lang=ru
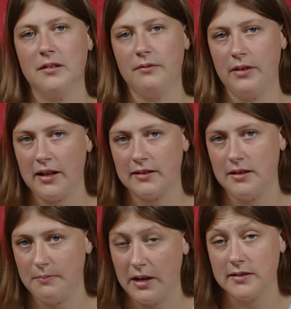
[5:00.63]
вряд ли
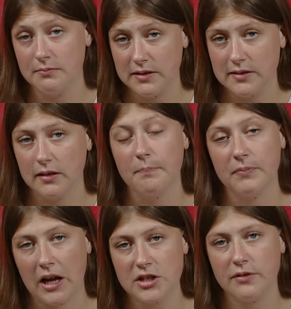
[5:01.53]
имеет смысл,
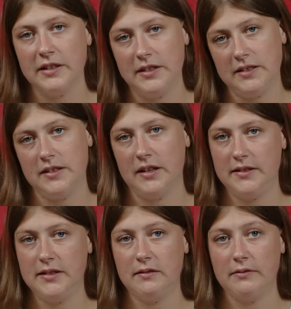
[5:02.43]
даже в контексте
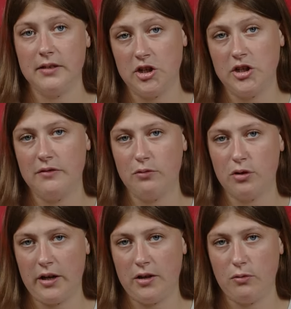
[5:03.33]
российского вторжения в
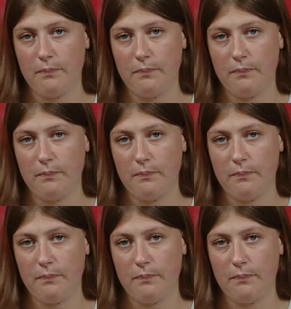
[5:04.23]
Украину.